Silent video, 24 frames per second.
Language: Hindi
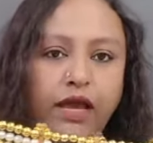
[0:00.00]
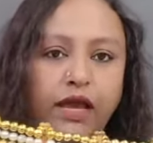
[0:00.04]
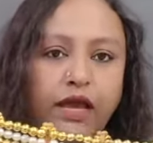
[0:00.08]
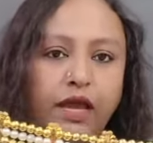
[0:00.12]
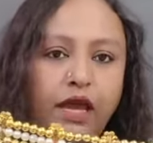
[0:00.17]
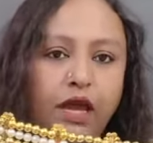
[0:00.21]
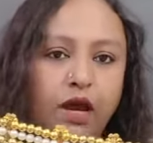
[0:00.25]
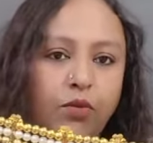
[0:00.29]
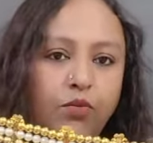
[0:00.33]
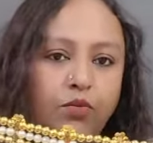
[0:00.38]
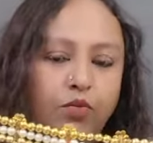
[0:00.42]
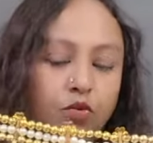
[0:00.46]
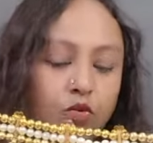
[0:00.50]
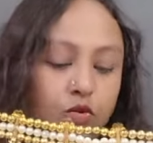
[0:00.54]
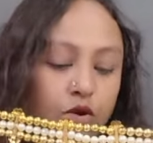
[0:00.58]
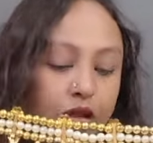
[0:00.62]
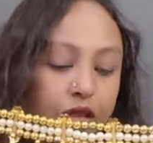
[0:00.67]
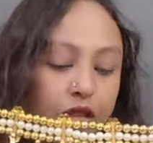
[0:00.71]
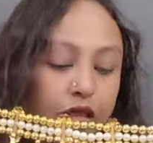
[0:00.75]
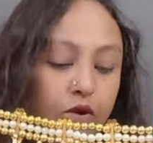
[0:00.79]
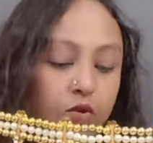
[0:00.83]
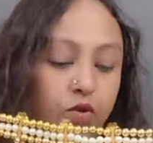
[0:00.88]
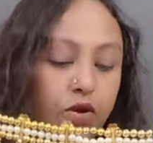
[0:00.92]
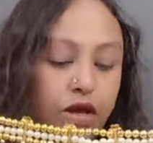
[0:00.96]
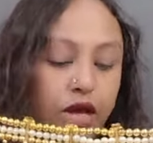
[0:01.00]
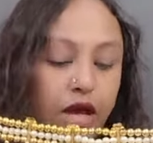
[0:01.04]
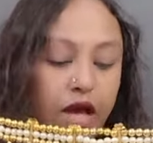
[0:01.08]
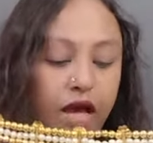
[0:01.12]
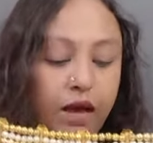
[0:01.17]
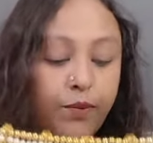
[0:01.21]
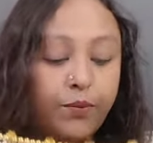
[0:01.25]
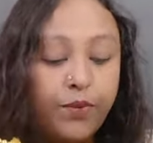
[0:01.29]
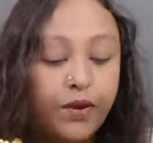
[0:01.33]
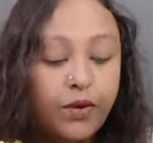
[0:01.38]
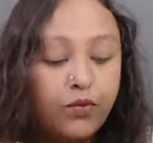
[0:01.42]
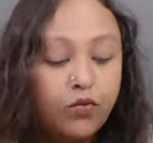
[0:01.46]
पूरा देखो यहाँ पे
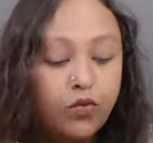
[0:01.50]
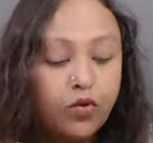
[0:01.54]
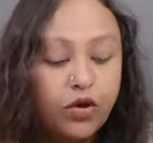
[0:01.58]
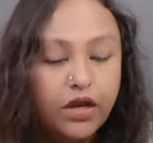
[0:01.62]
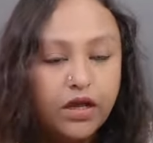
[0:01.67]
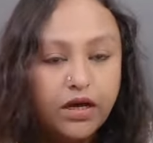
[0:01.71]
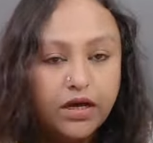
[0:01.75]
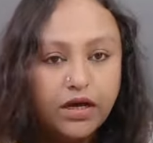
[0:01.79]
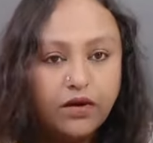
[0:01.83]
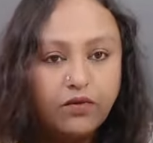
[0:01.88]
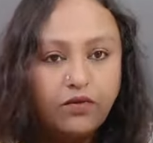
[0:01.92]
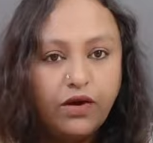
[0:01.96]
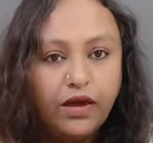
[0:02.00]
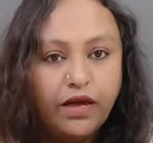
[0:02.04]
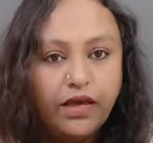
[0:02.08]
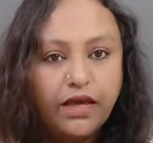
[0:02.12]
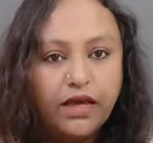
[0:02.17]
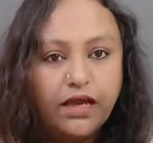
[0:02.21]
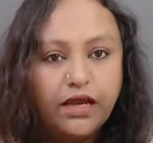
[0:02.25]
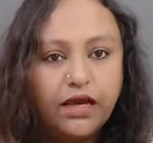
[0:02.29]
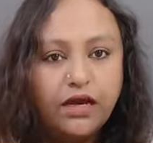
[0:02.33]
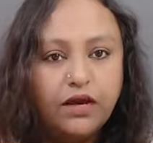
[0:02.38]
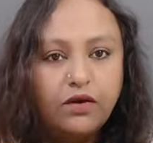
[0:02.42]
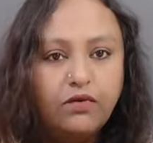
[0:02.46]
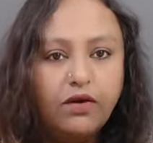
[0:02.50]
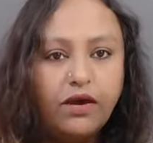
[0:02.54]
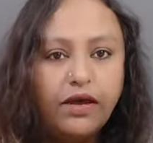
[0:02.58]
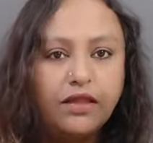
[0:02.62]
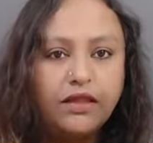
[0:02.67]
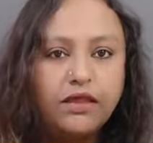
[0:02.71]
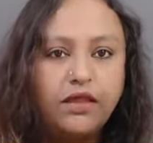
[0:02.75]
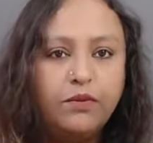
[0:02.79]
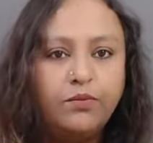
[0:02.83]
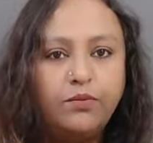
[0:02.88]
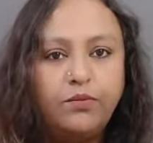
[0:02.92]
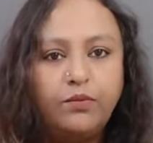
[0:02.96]
वो लगा हुआ ये लगा हुआ एकदम
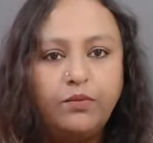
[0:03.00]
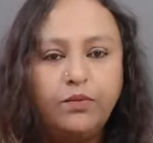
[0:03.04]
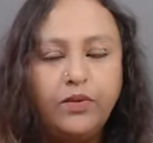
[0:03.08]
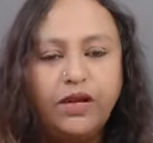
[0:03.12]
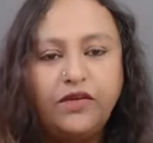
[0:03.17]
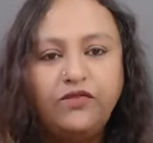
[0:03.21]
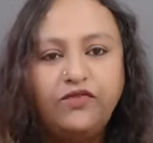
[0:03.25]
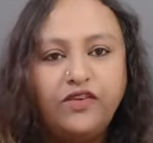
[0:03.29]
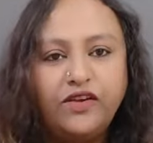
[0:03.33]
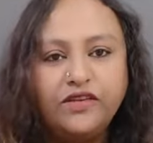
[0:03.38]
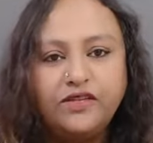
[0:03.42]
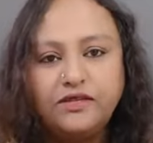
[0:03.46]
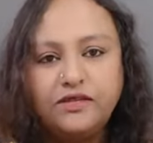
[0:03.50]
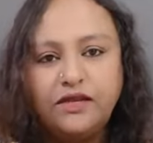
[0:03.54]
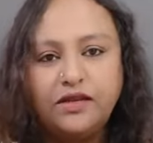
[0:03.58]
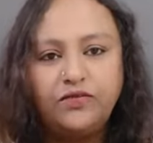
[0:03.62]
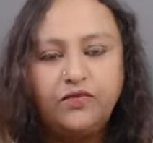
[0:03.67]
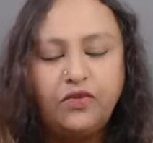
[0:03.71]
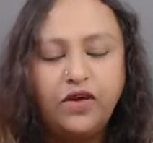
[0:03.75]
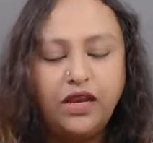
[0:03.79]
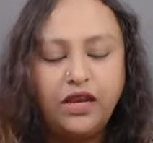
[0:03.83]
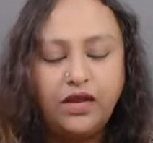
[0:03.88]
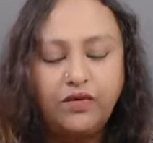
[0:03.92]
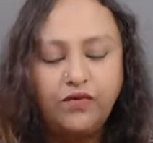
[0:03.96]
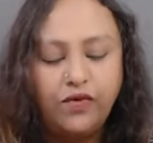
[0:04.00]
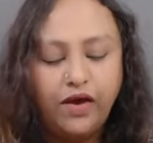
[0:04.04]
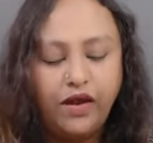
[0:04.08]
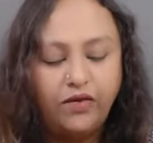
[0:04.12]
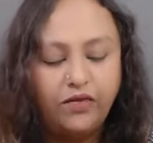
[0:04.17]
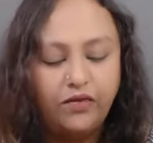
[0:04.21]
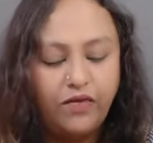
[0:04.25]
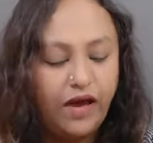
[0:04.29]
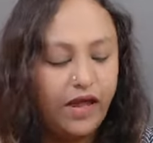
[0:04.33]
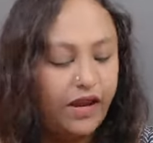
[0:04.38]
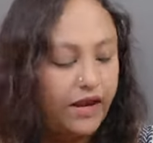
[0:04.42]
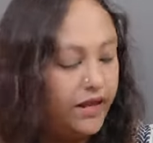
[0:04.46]
मैंने फेस्टिव वाली वाइव आ
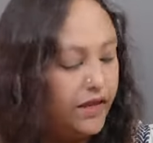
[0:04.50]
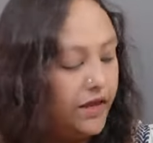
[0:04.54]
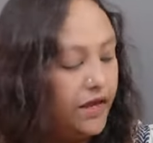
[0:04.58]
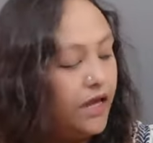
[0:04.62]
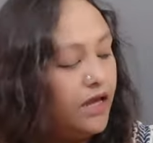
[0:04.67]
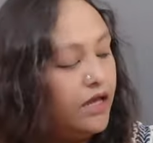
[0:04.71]
रही है